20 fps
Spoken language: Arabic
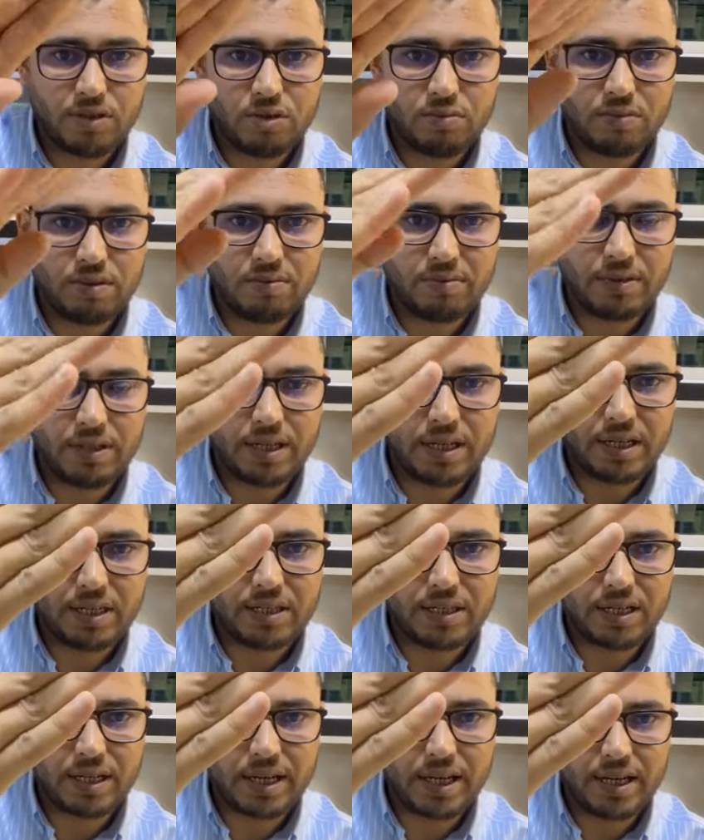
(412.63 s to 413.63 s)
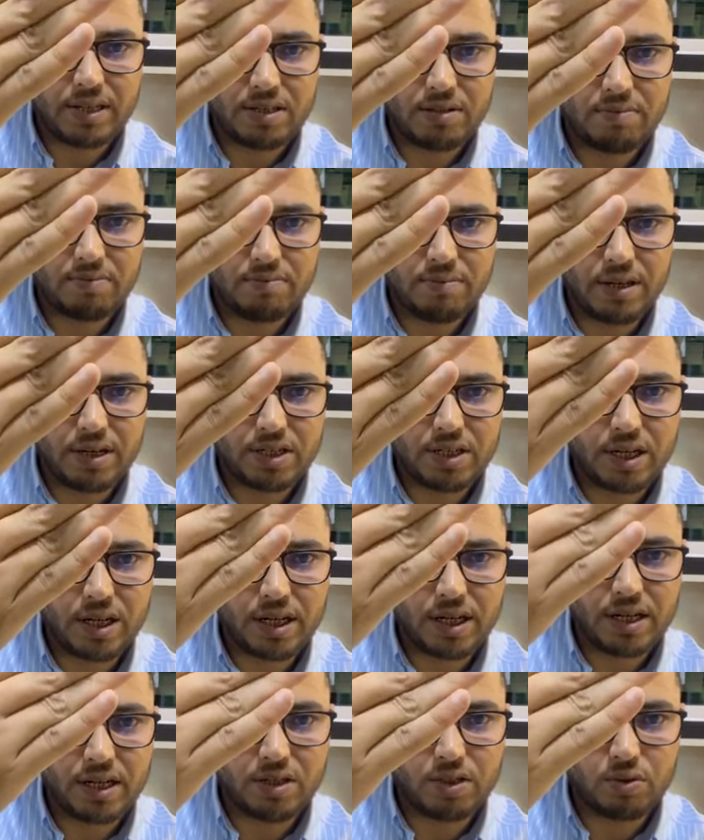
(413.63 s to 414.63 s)
هانتوما البنات خاتم ما
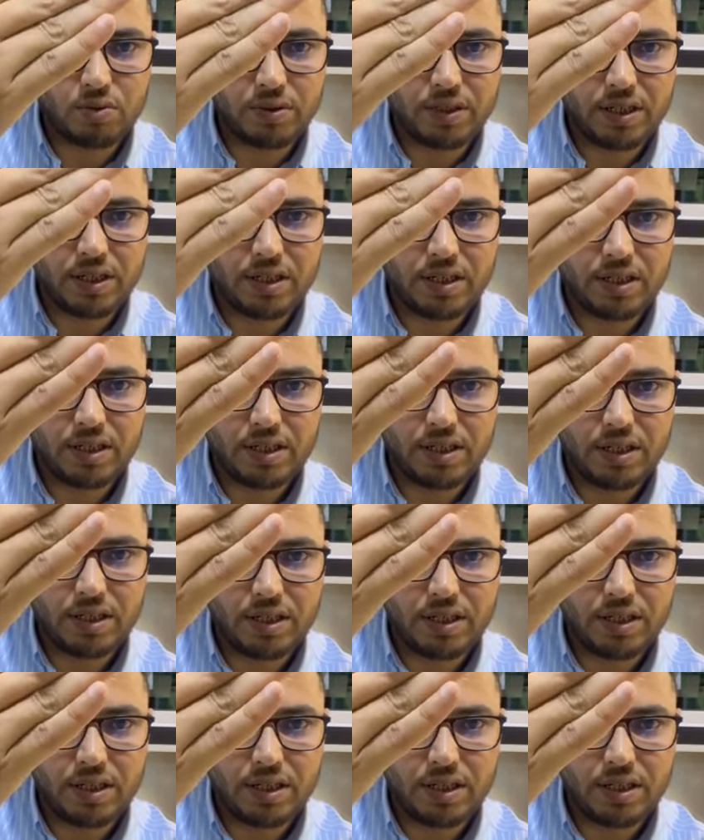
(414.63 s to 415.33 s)
شاء الله زوين